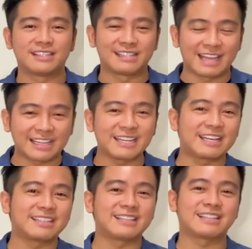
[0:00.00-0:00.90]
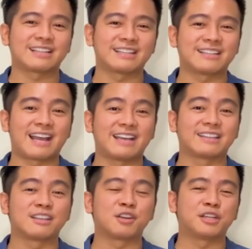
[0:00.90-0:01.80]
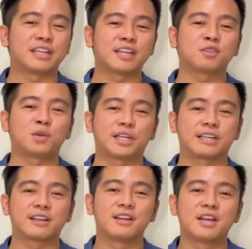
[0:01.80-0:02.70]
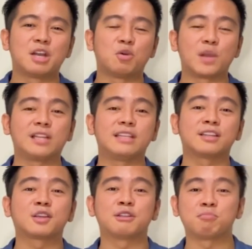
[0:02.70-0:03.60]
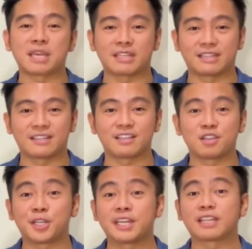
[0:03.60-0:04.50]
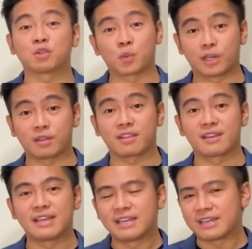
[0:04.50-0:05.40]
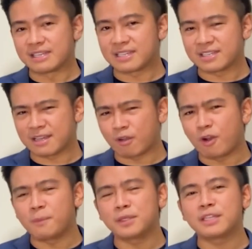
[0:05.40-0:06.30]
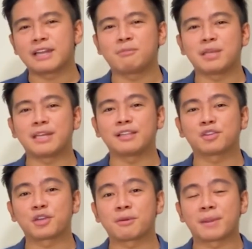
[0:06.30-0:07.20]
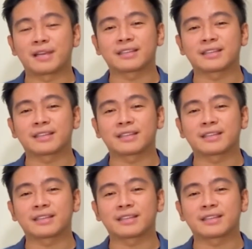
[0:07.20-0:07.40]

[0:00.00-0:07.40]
Lagi natin tatandaan, your network will determine your net worth. Isa sa common denominator ng mga